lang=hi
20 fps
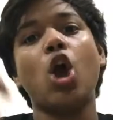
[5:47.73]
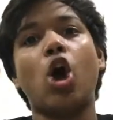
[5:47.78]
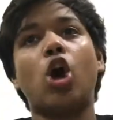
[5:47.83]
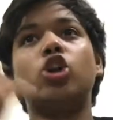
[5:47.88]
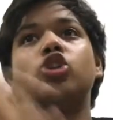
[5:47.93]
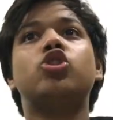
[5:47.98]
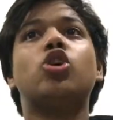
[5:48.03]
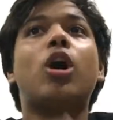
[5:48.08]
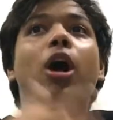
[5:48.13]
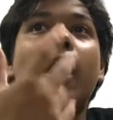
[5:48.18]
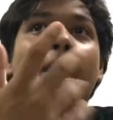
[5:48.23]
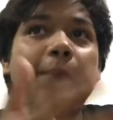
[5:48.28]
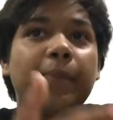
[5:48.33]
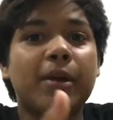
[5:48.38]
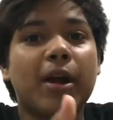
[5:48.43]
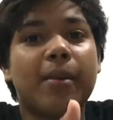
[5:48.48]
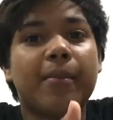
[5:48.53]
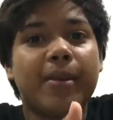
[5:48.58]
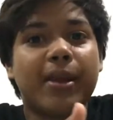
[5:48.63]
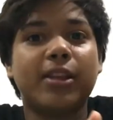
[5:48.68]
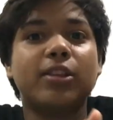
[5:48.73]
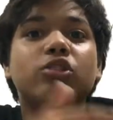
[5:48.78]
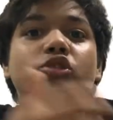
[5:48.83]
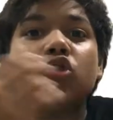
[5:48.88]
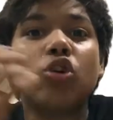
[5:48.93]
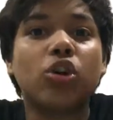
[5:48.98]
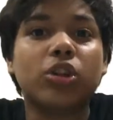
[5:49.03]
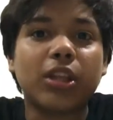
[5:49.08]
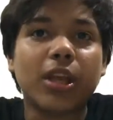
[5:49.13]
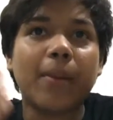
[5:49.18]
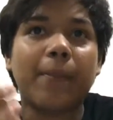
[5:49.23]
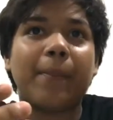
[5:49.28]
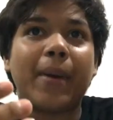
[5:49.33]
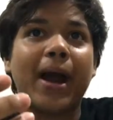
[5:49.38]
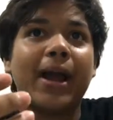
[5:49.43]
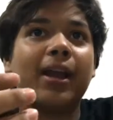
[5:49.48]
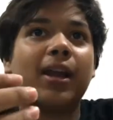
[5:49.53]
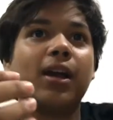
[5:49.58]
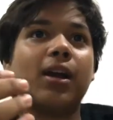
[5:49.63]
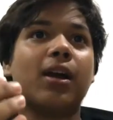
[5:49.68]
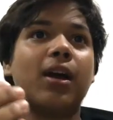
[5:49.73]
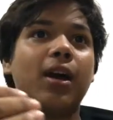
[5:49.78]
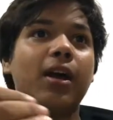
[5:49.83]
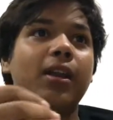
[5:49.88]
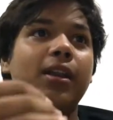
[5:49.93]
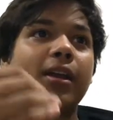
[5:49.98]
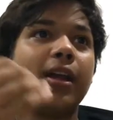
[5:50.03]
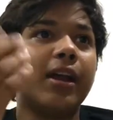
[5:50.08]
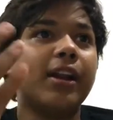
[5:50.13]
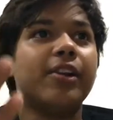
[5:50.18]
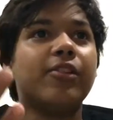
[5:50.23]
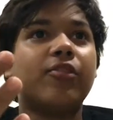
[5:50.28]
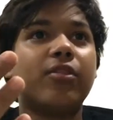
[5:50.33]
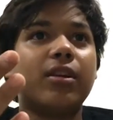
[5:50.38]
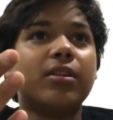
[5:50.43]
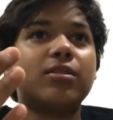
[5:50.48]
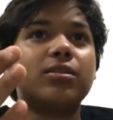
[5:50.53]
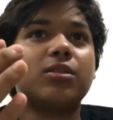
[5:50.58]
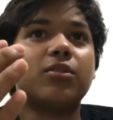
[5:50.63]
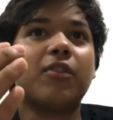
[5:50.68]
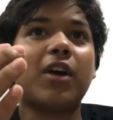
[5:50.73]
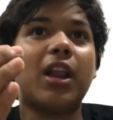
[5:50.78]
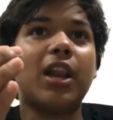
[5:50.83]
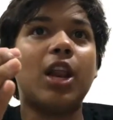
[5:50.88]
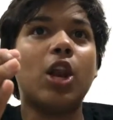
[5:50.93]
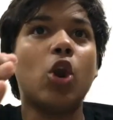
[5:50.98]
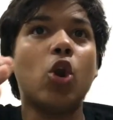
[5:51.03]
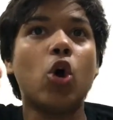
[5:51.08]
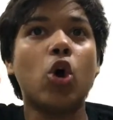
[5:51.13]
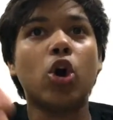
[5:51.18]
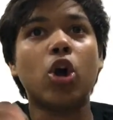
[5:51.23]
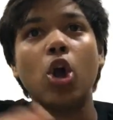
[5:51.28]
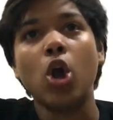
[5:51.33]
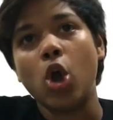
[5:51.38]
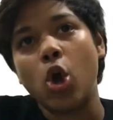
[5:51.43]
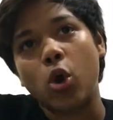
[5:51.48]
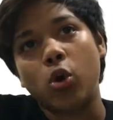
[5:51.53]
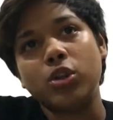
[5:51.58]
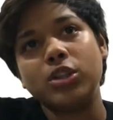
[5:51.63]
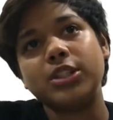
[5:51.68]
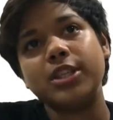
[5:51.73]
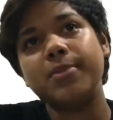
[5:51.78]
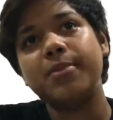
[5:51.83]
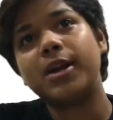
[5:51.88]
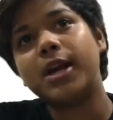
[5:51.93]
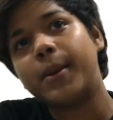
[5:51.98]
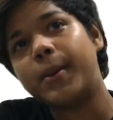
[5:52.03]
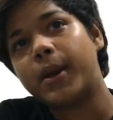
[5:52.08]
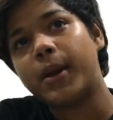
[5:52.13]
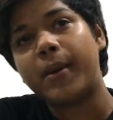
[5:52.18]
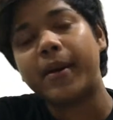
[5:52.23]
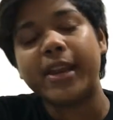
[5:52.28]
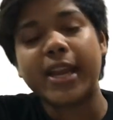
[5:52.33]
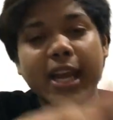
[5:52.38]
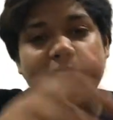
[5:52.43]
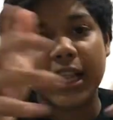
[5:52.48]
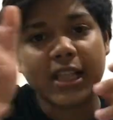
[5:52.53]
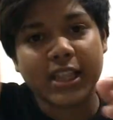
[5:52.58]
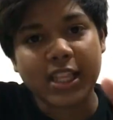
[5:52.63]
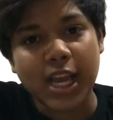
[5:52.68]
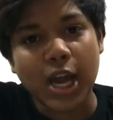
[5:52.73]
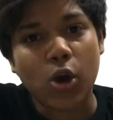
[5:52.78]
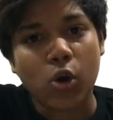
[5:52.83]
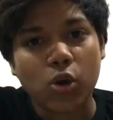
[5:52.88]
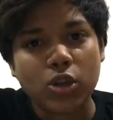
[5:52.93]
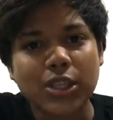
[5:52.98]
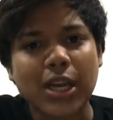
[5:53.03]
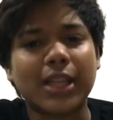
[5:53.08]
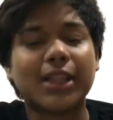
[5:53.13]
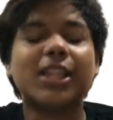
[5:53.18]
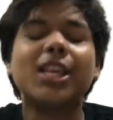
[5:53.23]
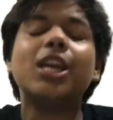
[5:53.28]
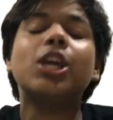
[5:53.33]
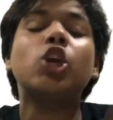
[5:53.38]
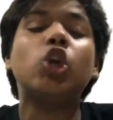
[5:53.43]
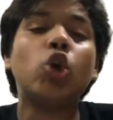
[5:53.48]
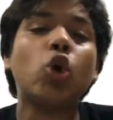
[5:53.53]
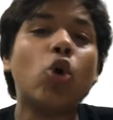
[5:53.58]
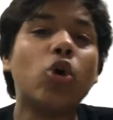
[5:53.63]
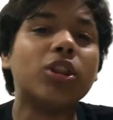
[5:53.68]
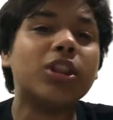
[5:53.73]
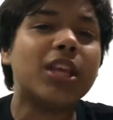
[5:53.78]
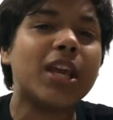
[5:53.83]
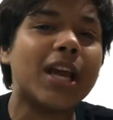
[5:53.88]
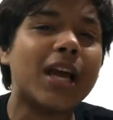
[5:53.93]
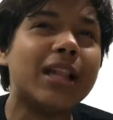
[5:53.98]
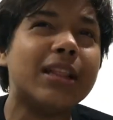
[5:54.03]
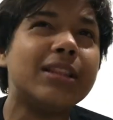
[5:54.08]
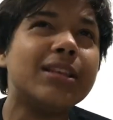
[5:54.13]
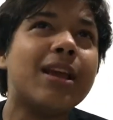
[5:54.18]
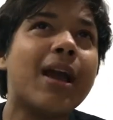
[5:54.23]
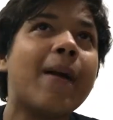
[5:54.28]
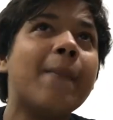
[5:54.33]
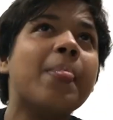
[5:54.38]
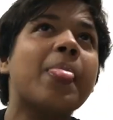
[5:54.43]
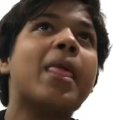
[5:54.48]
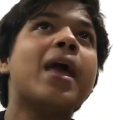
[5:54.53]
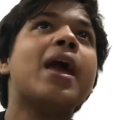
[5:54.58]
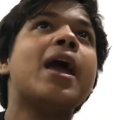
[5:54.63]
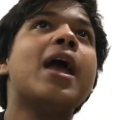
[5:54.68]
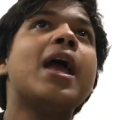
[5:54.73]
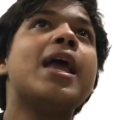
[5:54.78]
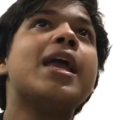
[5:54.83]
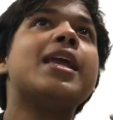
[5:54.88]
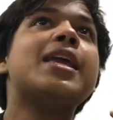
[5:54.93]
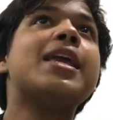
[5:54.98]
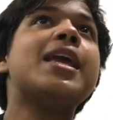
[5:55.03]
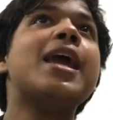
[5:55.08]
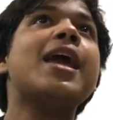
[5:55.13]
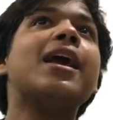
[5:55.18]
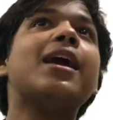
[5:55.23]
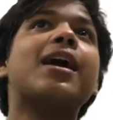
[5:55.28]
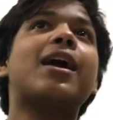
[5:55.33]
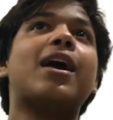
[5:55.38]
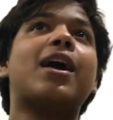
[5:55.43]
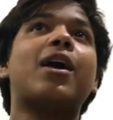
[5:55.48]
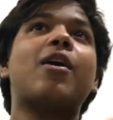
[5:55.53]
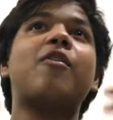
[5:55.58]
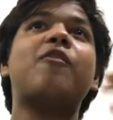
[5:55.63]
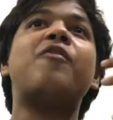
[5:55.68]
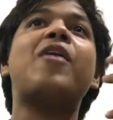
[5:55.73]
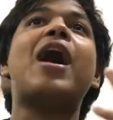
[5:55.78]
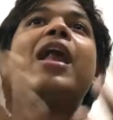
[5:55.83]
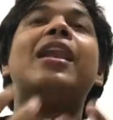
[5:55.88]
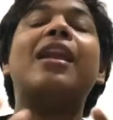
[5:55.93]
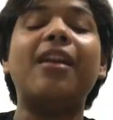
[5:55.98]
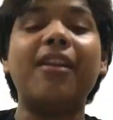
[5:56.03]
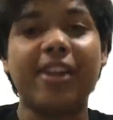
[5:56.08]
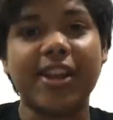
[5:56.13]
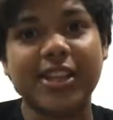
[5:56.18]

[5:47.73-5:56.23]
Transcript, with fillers: और जो अपकमिंग जो होते हैं बाइकर इंटरेस्ट वाले लोग उनसे भी कभी कभार ये गलतियां हो जाती है क्यों होती है गलतियां ये एक वैलिड